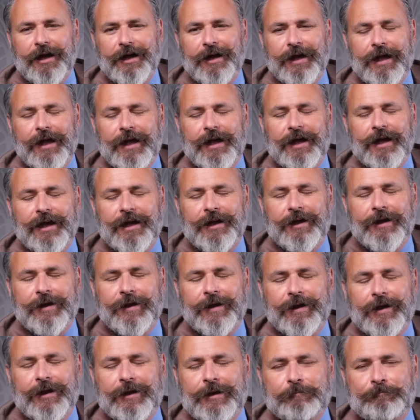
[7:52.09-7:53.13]

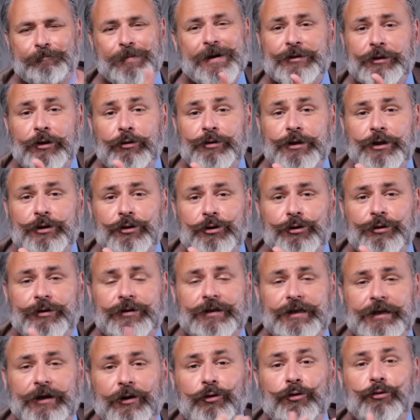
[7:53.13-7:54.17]
eh, pantaloni
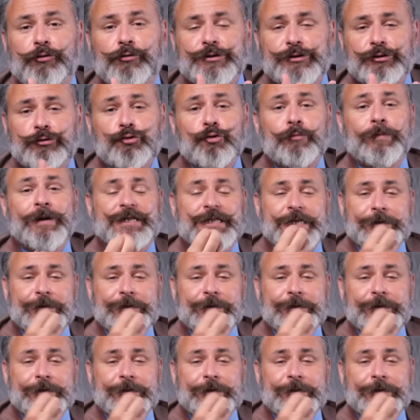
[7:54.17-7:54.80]
corti o costume.